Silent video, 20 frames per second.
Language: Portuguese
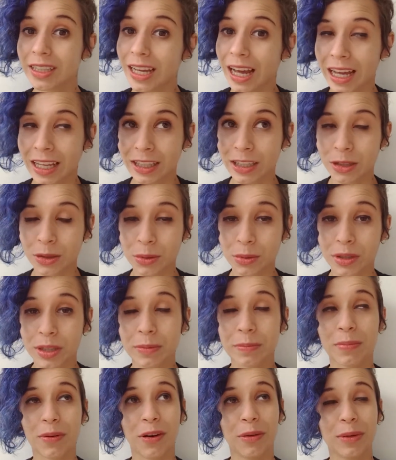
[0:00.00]
e ácido
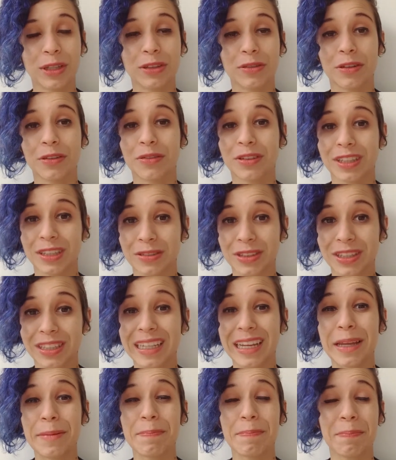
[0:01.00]
que provavelmente vai fazer
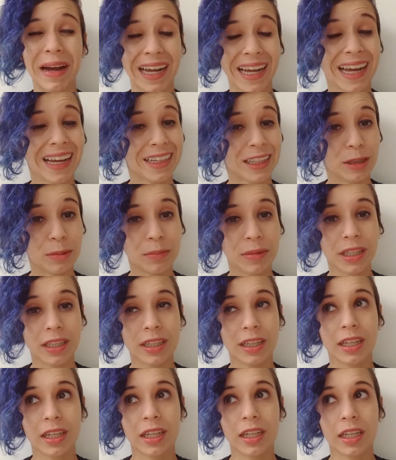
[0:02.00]
você rir pra
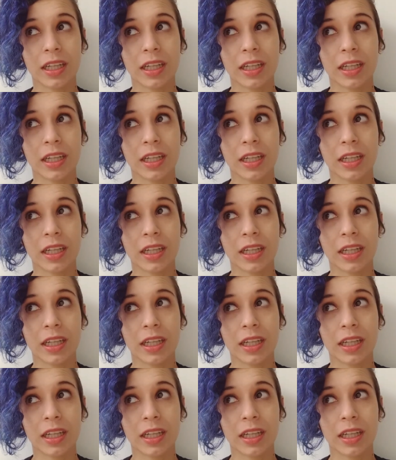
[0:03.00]
caramba